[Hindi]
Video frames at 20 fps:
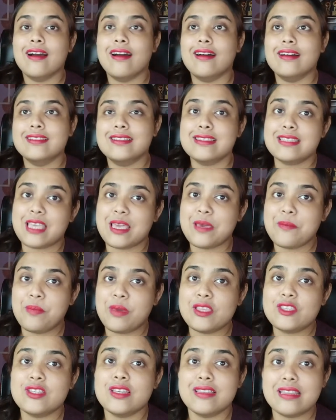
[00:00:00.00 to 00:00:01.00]
जिसके
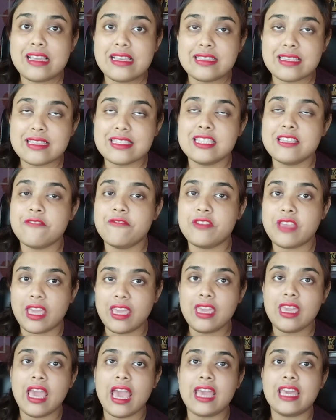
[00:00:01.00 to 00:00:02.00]
पीछे रीज़न सिर्फ
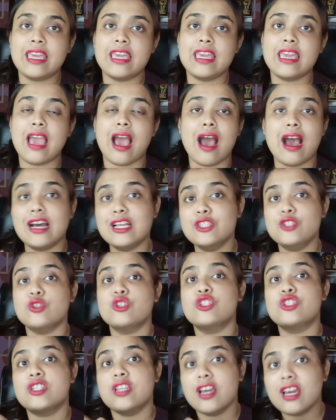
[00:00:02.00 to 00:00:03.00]
यही है कि आज जो
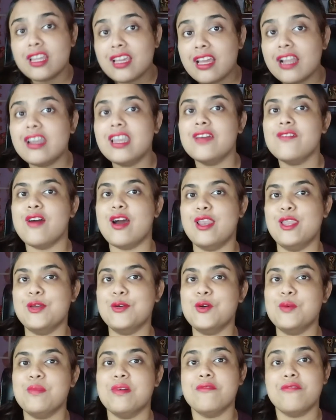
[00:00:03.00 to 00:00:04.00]
शेयर करने वाली
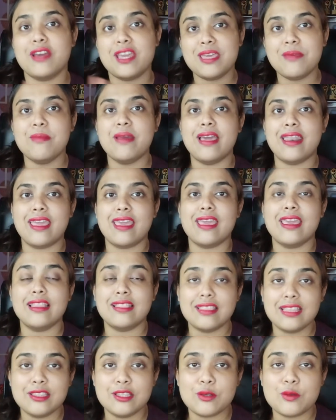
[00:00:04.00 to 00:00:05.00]
हूँ मैं वही मैंने
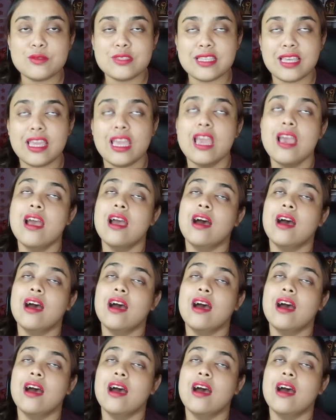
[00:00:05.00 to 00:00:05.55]
इतने दिनों से